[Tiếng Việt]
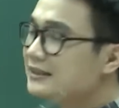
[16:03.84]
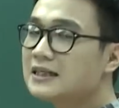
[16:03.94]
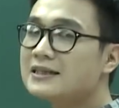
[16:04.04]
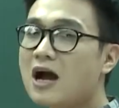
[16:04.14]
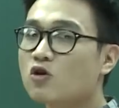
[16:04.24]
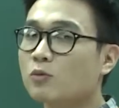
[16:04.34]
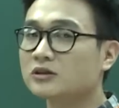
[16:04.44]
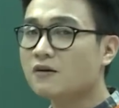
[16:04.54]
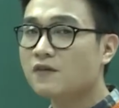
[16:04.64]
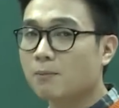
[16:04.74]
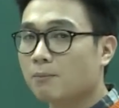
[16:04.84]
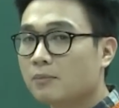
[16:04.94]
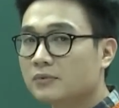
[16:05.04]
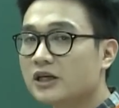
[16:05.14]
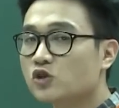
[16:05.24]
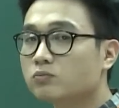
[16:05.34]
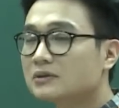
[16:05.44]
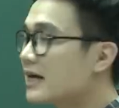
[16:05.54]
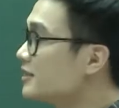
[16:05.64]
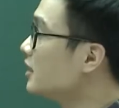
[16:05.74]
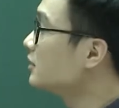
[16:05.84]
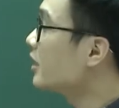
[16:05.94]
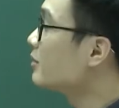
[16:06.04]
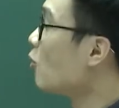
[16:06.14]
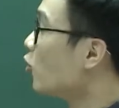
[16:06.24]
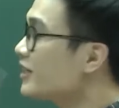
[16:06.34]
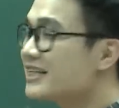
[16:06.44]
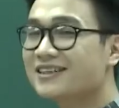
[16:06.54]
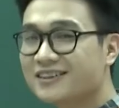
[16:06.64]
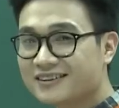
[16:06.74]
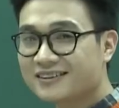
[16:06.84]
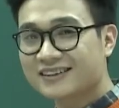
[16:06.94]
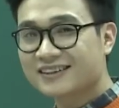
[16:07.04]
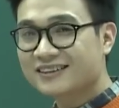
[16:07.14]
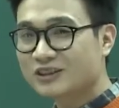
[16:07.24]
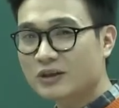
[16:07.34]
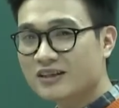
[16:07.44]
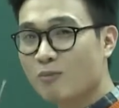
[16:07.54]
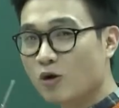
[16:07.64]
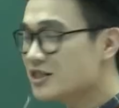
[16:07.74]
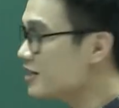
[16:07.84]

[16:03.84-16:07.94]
trị nhân đạo của một tác phẩm thì chúng ta nhớ tới bốn cái chữ. Chúng ta nhớ bốn